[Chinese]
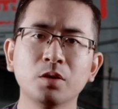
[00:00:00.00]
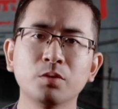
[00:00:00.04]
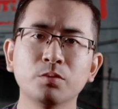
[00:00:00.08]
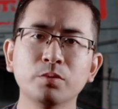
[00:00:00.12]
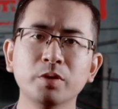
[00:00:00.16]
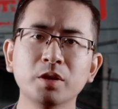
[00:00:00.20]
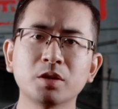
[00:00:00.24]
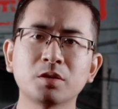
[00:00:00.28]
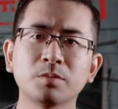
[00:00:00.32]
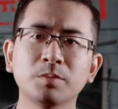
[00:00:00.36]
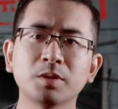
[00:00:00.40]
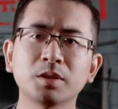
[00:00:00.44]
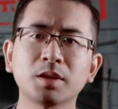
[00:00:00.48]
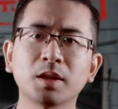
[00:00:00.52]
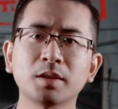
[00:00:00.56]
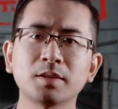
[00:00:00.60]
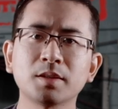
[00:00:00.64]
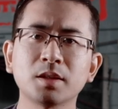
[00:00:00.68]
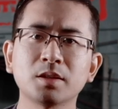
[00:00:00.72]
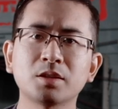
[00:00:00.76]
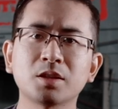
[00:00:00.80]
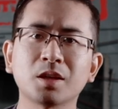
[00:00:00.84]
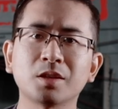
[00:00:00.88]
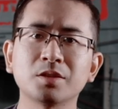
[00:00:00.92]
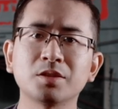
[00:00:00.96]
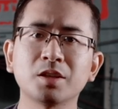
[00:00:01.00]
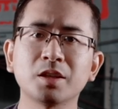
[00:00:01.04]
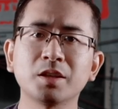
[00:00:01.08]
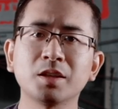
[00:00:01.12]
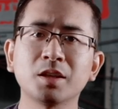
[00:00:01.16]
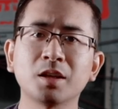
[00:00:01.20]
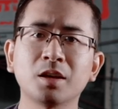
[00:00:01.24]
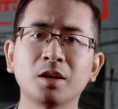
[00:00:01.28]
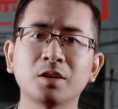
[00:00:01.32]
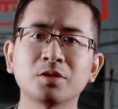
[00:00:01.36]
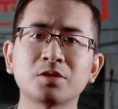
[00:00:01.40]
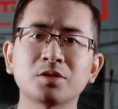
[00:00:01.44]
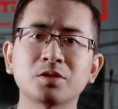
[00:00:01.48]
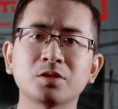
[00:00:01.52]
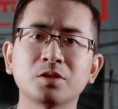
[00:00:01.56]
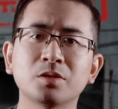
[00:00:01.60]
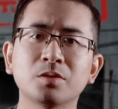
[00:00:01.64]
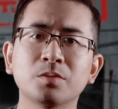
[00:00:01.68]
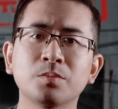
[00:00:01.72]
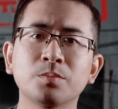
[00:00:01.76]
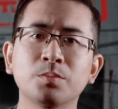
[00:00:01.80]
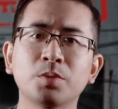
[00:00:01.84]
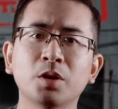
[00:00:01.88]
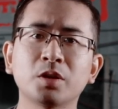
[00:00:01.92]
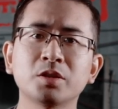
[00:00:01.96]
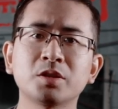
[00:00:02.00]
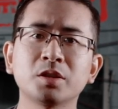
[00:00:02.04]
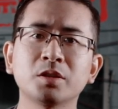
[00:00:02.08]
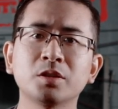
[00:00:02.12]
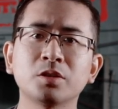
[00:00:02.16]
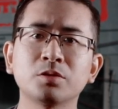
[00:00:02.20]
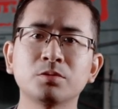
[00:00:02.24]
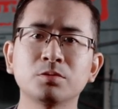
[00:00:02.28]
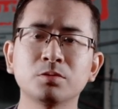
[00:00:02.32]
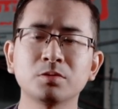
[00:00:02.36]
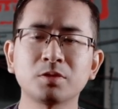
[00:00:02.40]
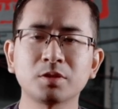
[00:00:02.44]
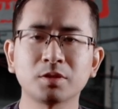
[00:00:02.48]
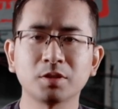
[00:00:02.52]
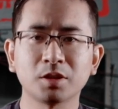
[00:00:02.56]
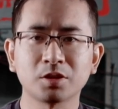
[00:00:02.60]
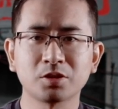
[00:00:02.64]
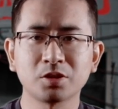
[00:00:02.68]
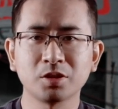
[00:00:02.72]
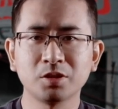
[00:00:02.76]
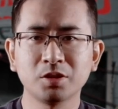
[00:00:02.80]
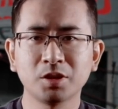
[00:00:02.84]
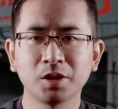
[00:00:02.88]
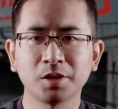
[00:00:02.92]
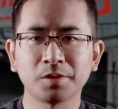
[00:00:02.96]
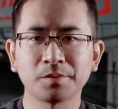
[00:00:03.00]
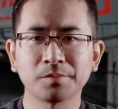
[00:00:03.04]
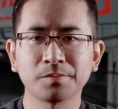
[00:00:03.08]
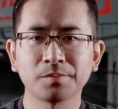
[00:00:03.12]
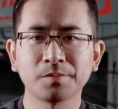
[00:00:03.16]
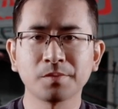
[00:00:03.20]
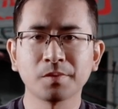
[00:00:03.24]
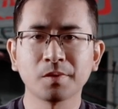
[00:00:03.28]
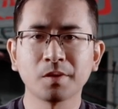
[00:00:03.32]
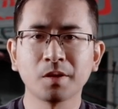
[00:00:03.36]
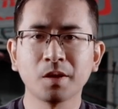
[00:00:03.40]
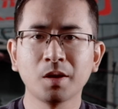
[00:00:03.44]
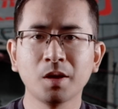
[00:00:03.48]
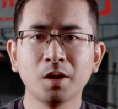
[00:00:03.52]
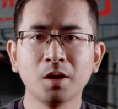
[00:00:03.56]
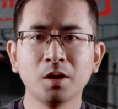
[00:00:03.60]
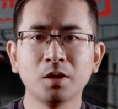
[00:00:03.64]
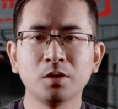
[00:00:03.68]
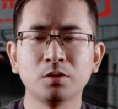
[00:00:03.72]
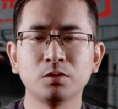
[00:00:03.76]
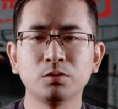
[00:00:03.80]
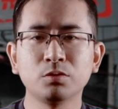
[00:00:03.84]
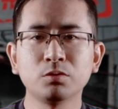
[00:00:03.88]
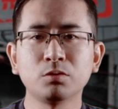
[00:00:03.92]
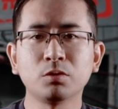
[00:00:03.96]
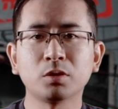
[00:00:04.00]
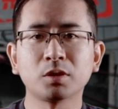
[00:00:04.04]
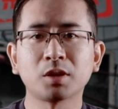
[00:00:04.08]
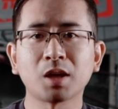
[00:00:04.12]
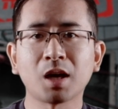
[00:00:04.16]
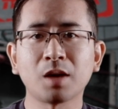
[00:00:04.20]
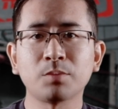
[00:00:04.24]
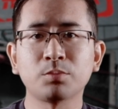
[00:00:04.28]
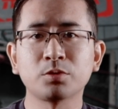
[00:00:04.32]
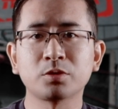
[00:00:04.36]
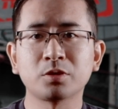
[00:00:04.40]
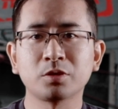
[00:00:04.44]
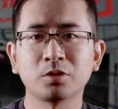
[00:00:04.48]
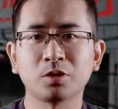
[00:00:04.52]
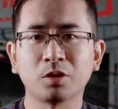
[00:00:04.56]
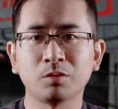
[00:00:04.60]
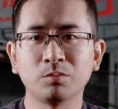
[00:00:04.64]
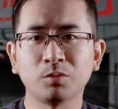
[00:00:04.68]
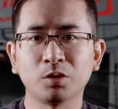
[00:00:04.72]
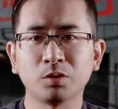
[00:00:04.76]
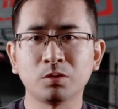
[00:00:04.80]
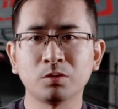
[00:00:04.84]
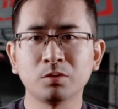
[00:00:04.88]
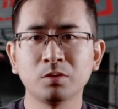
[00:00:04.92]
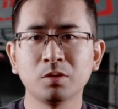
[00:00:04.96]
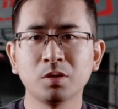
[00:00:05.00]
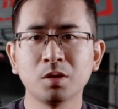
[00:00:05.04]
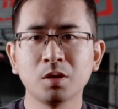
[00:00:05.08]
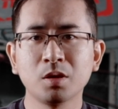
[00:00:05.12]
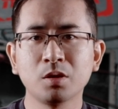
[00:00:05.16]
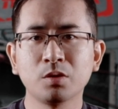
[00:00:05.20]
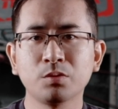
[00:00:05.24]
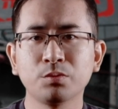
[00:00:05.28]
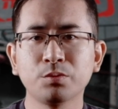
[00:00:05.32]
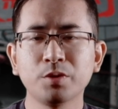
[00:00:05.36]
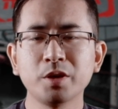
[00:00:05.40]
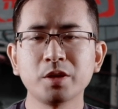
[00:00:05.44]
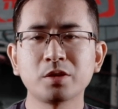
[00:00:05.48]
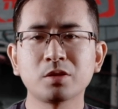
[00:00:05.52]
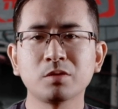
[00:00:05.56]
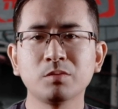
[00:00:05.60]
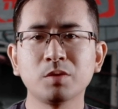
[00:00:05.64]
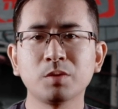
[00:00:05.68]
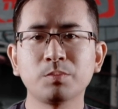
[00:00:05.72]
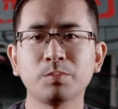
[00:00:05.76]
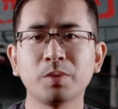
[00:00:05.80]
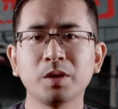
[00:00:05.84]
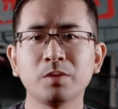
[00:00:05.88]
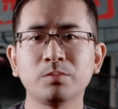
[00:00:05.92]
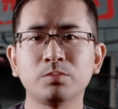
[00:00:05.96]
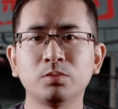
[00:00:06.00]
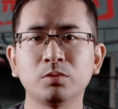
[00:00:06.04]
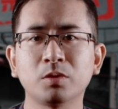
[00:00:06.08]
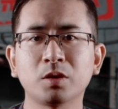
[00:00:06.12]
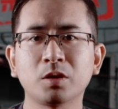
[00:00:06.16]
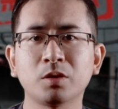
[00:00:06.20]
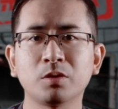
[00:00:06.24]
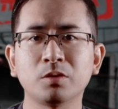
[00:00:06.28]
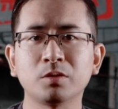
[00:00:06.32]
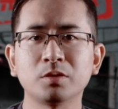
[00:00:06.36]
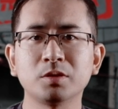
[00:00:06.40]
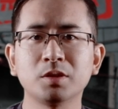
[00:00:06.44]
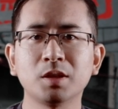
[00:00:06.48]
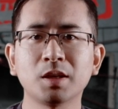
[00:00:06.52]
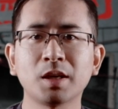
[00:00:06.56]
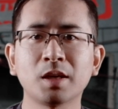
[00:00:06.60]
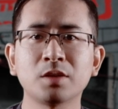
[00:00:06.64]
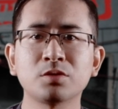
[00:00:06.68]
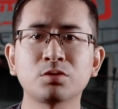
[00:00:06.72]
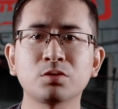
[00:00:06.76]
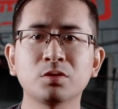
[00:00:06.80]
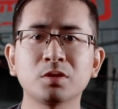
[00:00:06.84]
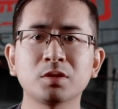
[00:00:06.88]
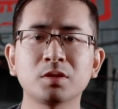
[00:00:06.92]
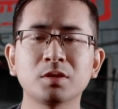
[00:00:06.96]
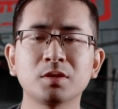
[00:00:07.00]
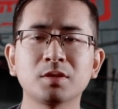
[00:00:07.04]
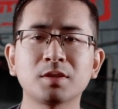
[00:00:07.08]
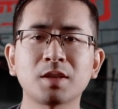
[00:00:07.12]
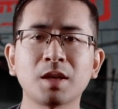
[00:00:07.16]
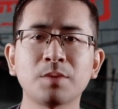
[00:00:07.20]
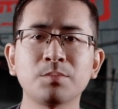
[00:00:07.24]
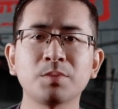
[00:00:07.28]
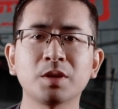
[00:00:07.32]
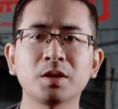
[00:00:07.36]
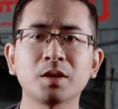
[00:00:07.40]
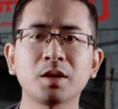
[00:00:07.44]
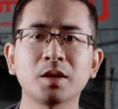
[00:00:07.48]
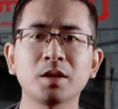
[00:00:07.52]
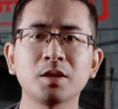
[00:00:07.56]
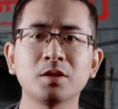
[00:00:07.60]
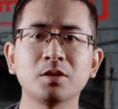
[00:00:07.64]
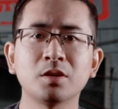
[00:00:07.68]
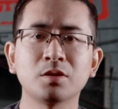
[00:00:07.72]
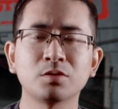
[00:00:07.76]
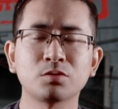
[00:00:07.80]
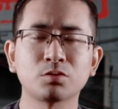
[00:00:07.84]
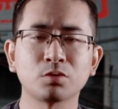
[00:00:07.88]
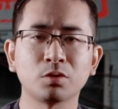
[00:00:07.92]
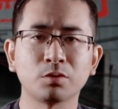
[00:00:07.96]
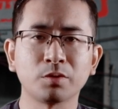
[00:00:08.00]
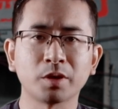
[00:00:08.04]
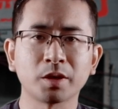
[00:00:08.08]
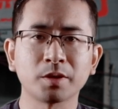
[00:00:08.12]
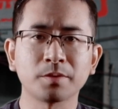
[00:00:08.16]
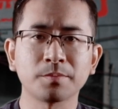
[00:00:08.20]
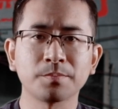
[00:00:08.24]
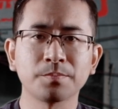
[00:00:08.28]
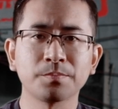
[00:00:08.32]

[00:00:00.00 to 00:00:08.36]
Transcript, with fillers: 为什么他在抢劫银行时表现得如此的镇定？如果他不是同谋，为什么被捕后仍然说是3名黑人所为？